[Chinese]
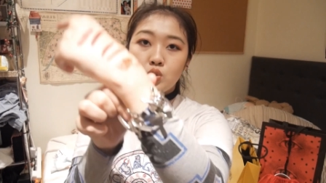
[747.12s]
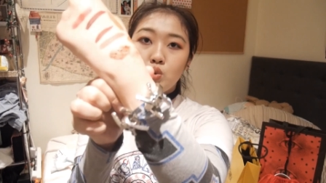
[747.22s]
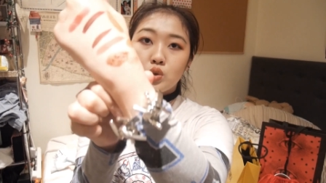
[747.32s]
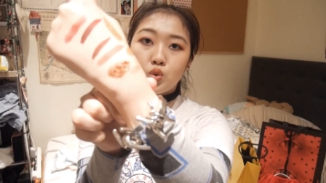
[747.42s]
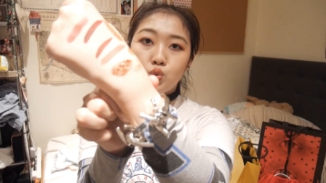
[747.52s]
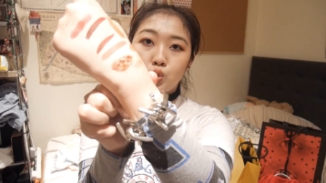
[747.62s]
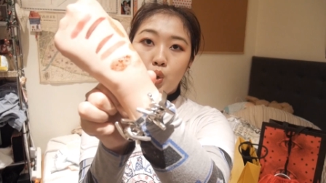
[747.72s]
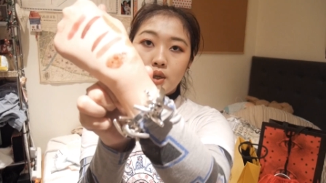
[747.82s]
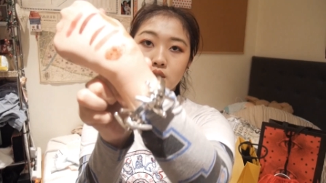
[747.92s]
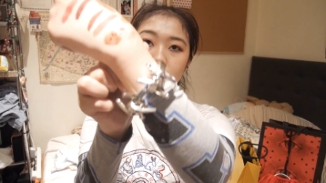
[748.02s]
就我的骨
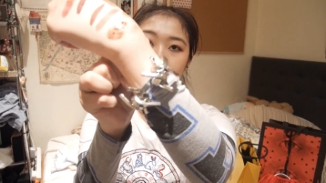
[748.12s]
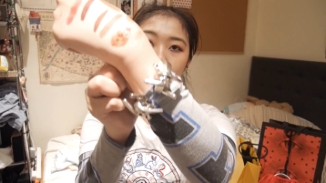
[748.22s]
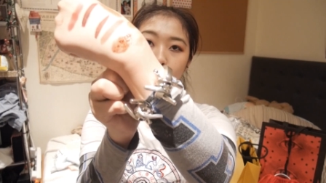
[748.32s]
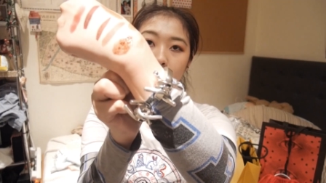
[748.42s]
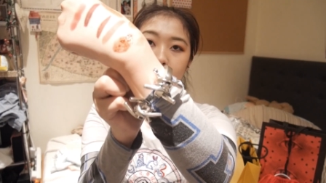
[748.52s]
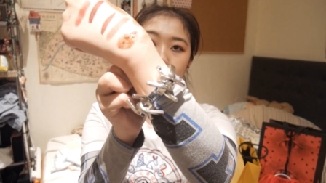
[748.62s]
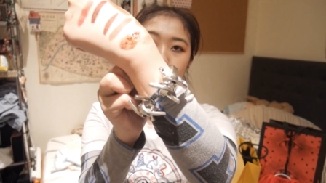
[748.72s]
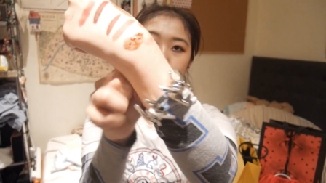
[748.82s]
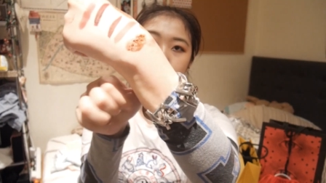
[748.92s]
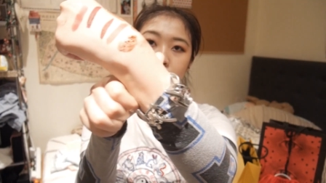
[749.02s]
头还是挺宽的，
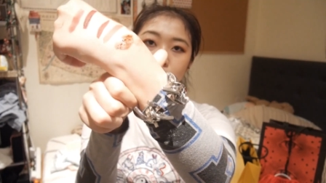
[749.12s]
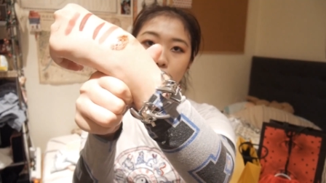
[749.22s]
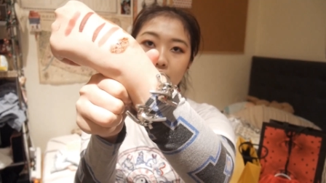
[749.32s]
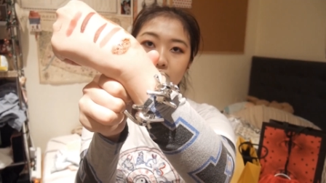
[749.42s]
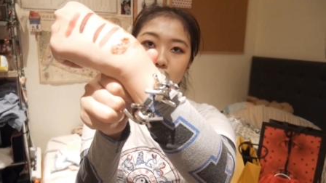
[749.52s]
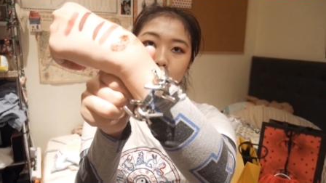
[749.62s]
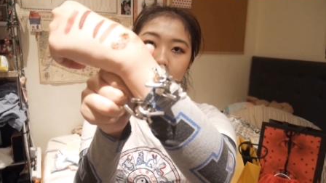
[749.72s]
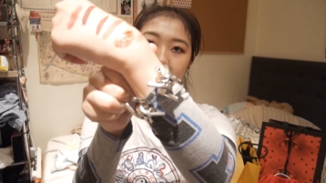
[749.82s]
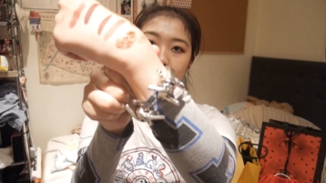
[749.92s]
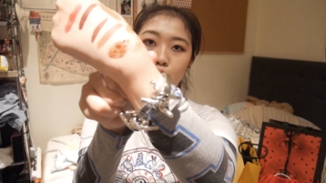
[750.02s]
我揪起肉来给你们
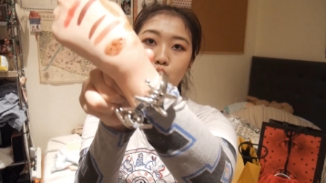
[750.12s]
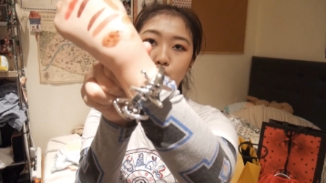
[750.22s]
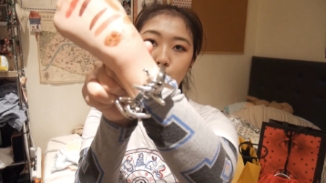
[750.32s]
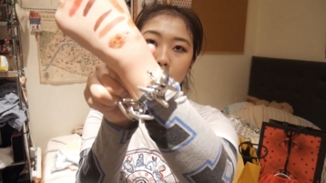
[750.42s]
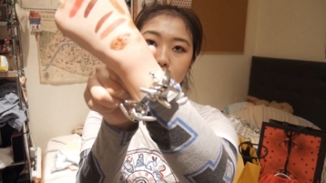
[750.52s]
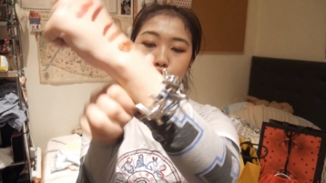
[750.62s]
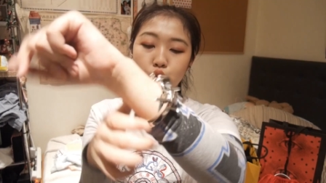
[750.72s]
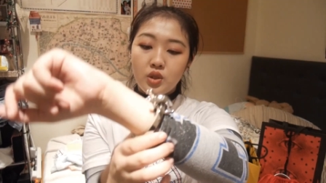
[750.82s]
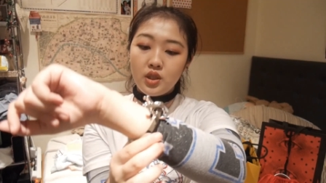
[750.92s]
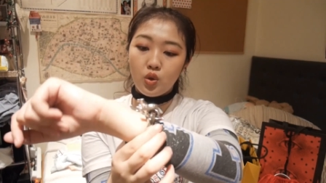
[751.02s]
看，我骨头还是
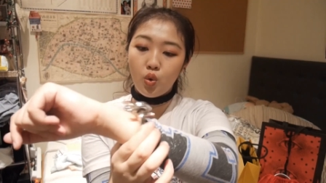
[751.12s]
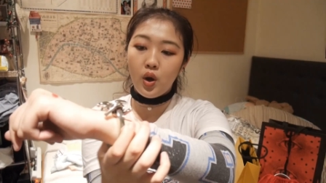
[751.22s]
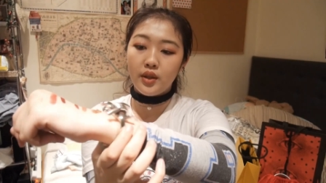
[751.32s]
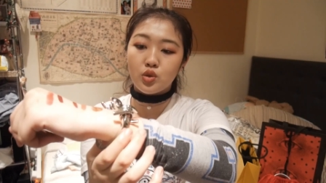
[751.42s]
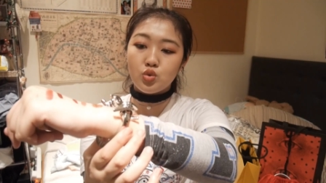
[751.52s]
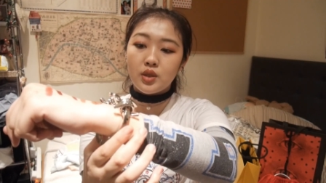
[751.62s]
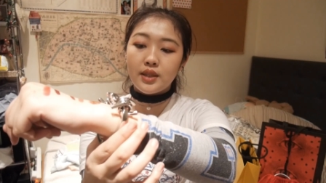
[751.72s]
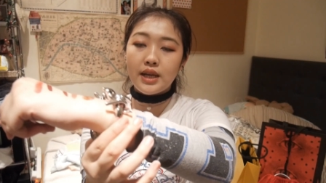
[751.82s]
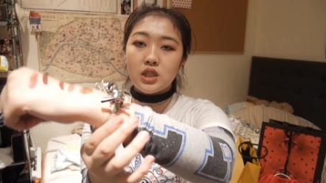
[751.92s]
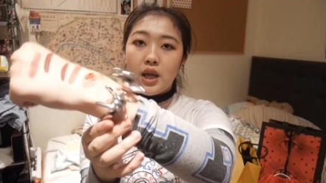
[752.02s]
属于挺宽的，所以
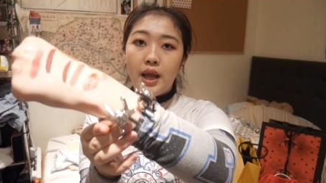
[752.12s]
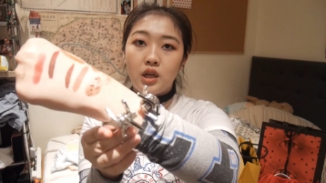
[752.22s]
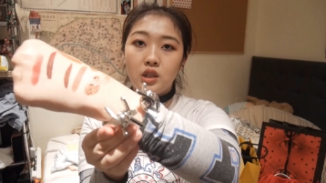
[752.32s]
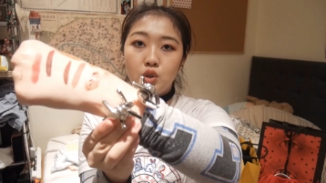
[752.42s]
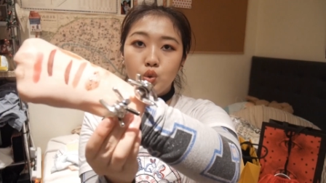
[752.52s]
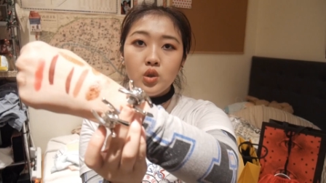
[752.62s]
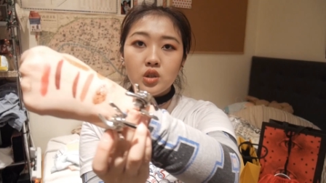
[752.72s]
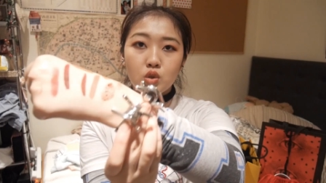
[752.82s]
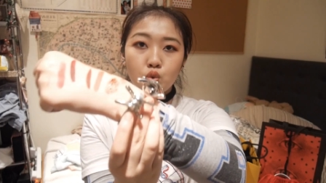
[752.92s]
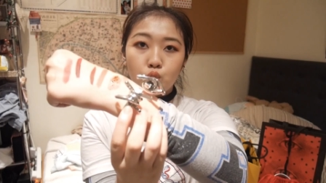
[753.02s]
戴这个还可以。如果
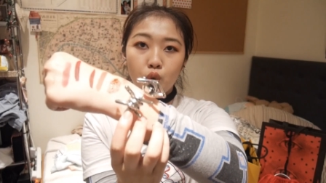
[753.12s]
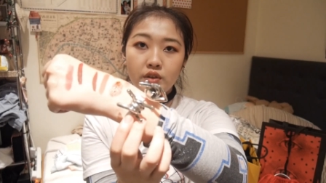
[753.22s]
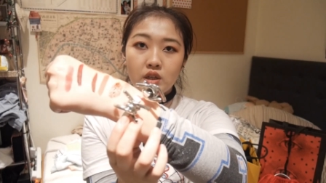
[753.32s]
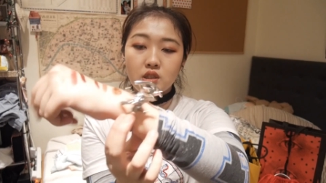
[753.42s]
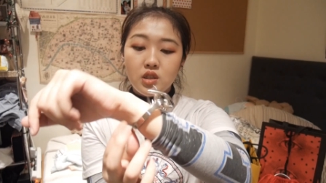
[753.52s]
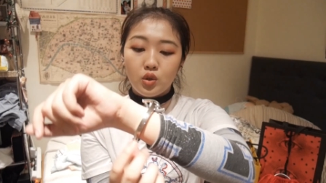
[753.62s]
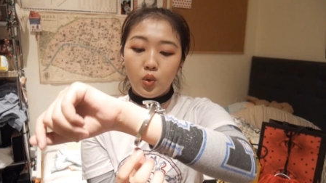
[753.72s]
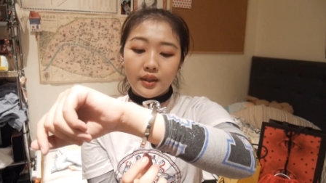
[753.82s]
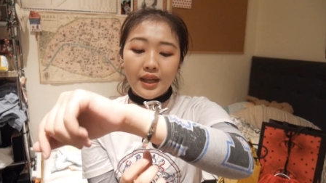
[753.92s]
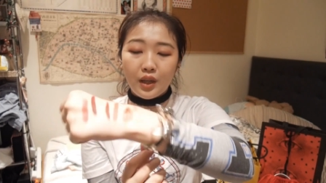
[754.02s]
你的骨头非常小
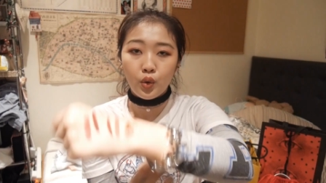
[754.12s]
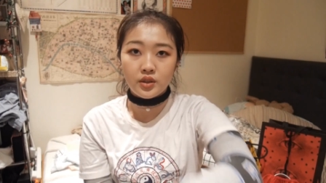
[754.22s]
的话，戴它。